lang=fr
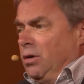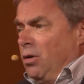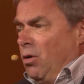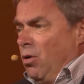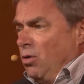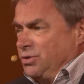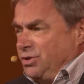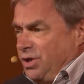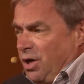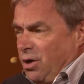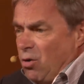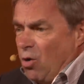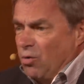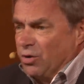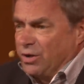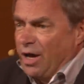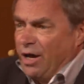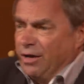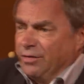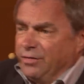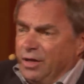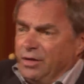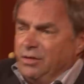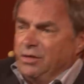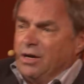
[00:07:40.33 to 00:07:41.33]
On s'est
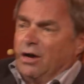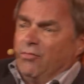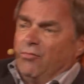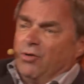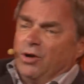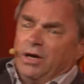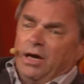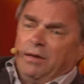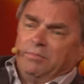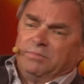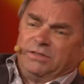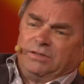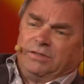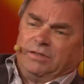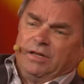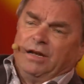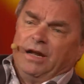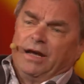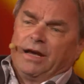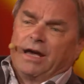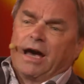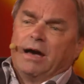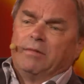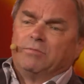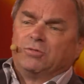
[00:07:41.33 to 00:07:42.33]
contenté d'y envoyer un petit
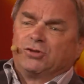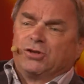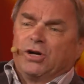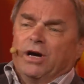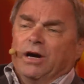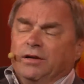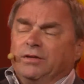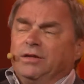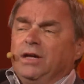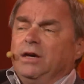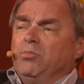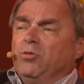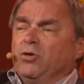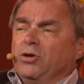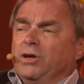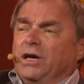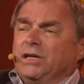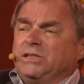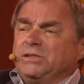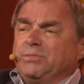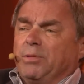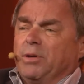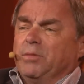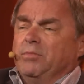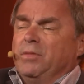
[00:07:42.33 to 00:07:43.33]
télégramme chanté pour y
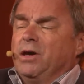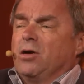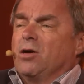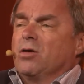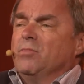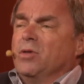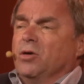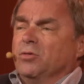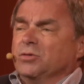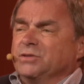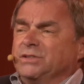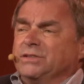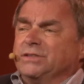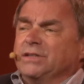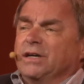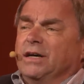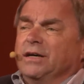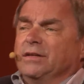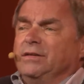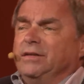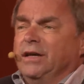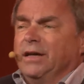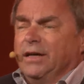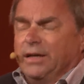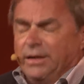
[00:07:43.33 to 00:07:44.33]
exprimer comment on se
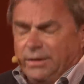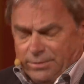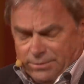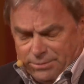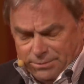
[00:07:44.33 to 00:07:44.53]
sentait.